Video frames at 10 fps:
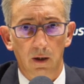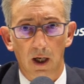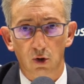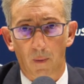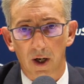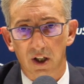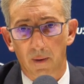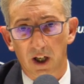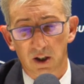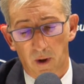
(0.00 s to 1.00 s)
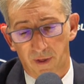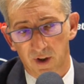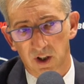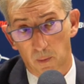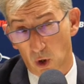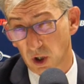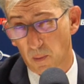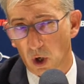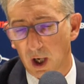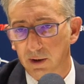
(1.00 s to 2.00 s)
asomarse varias veces y ponerse
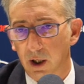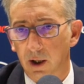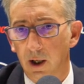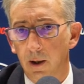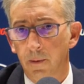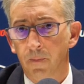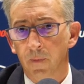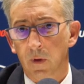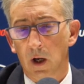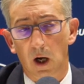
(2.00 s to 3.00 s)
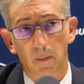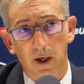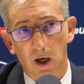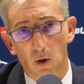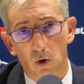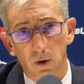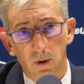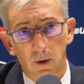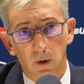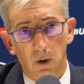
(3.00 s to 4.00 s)
por delante en el, en el marcador.
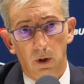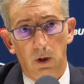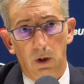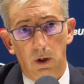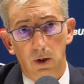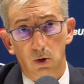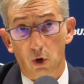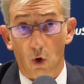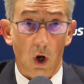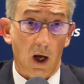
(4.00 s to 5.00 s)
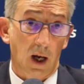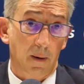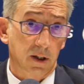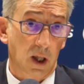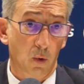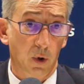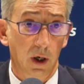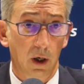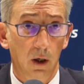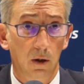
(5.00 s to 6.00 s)
Y yo creo que la clave está en
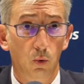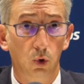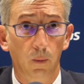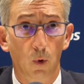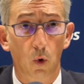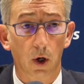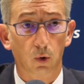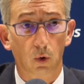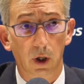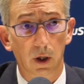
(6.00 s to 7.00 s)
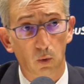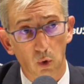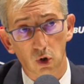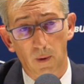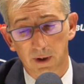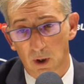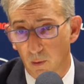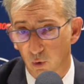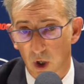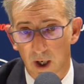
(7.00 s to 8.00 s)
el último cuarto, que curiosamente lo
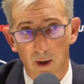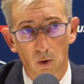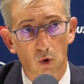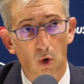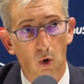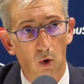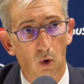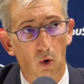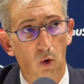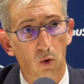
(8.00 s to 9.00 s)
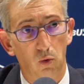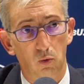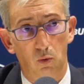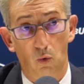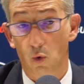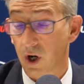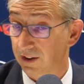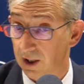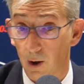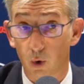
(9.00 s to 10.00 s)
hemos ganado con un
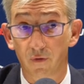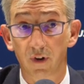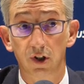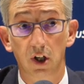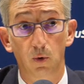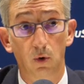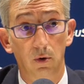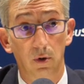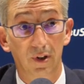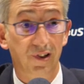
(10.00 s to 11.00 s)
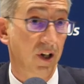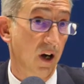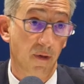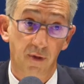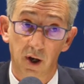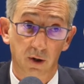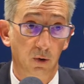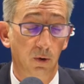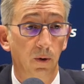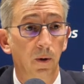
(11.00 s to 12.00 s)
gran trabajo defensivo, sin
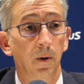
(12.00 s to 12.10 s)
acierto